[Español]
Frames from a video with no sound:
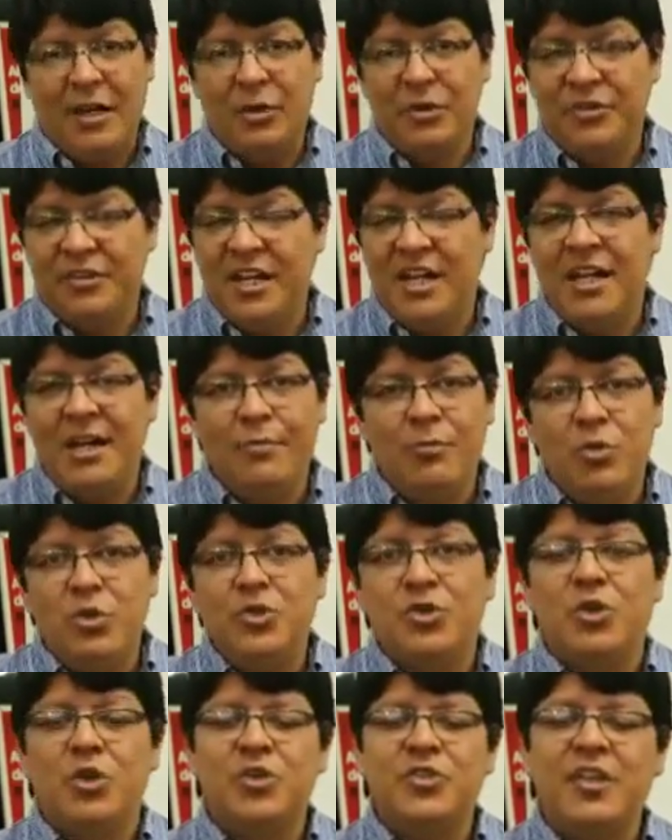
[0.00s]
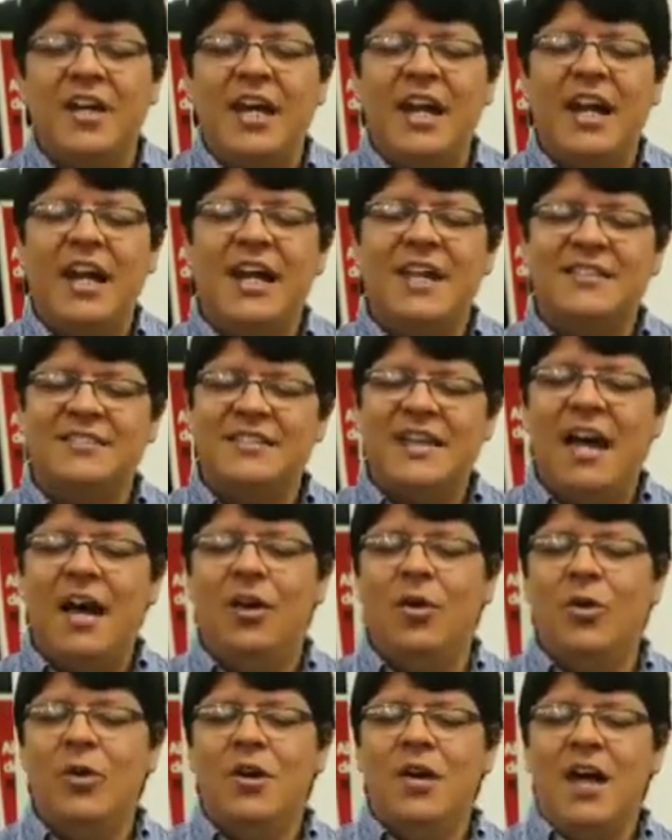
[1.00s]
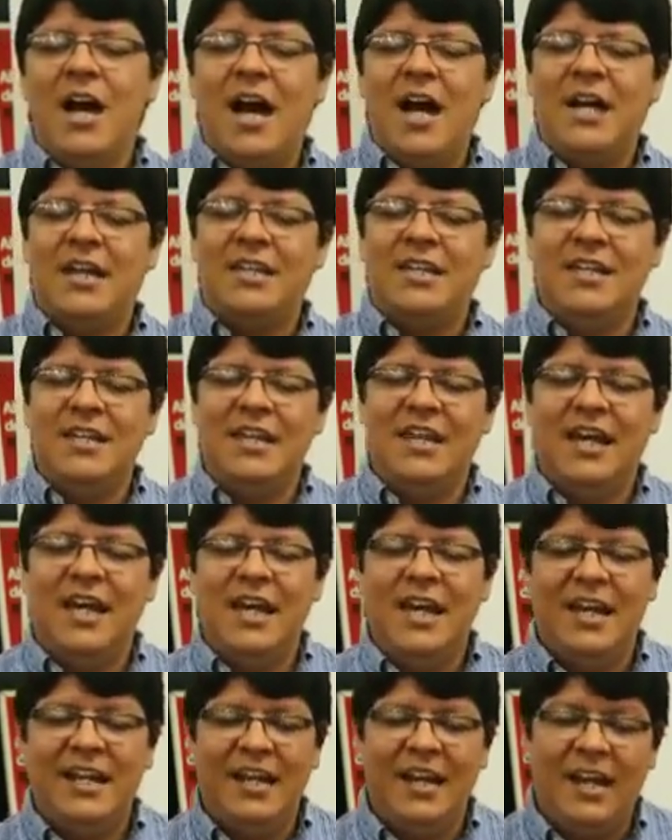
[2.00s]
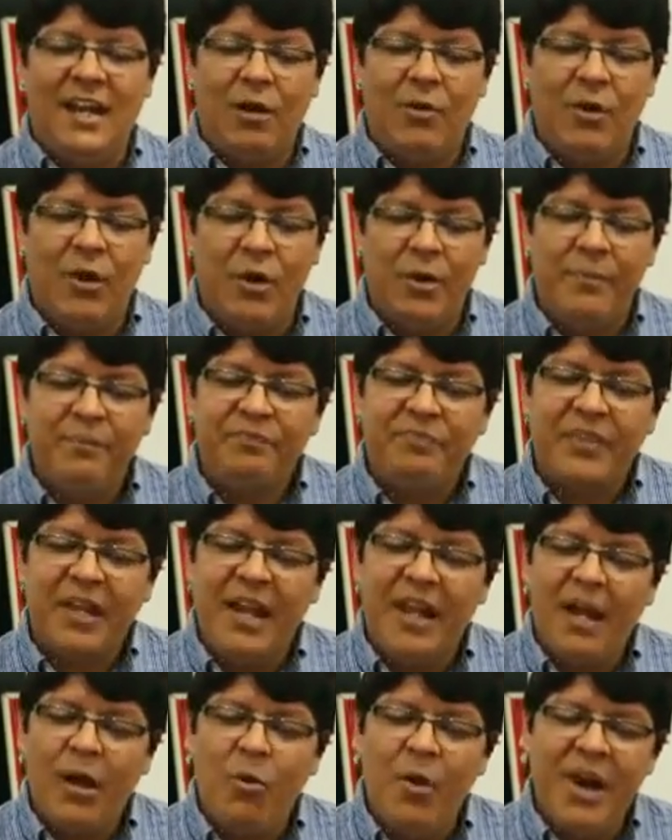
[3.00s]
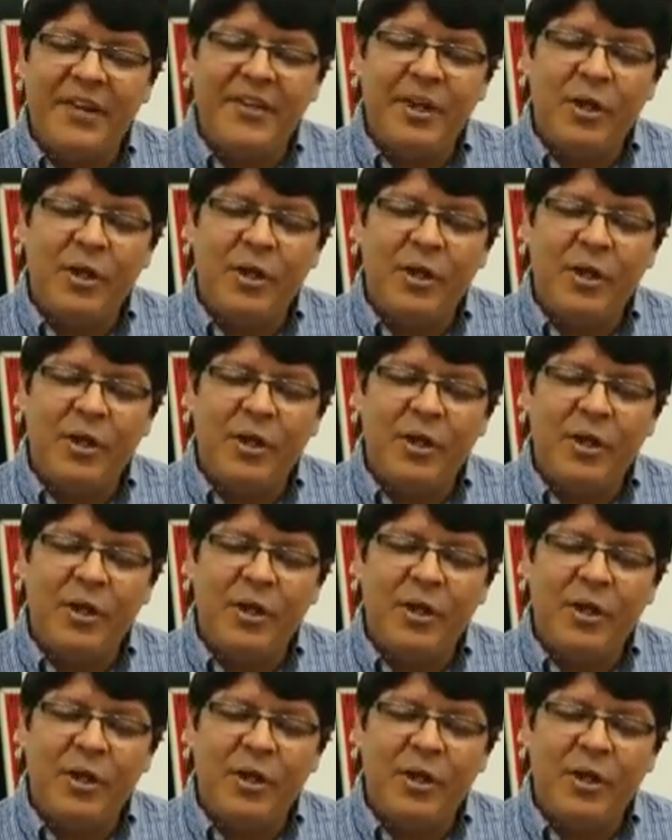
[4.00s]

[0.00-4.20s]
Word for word: los tiene muchos el Estado aquí en el Ecuador. La cuarta